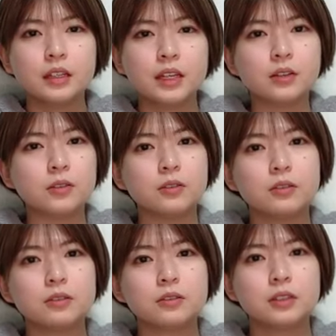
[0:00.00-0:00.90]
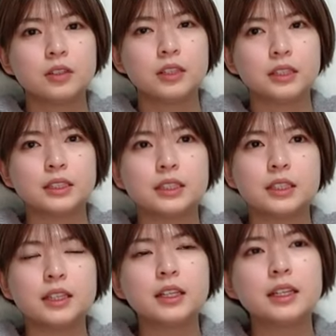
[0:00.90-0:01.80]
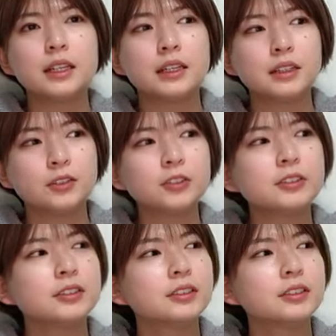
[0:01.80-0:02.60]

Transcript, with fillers: 結構私の